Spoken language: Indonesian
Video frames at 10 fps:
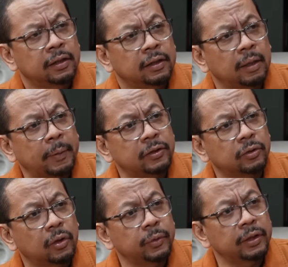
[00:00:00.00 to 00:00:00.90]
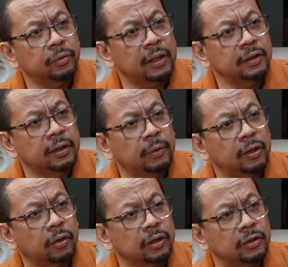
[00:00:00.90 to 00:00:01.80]
Ya Pak Jokowi itu kan jadi wali
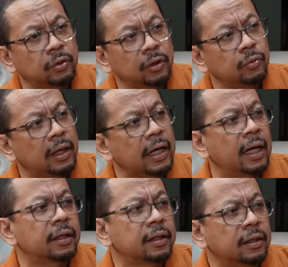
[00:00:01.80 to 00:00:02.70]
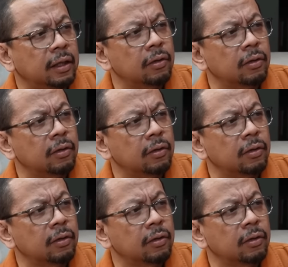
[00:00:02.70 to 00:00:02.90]
kota Solo dua kali.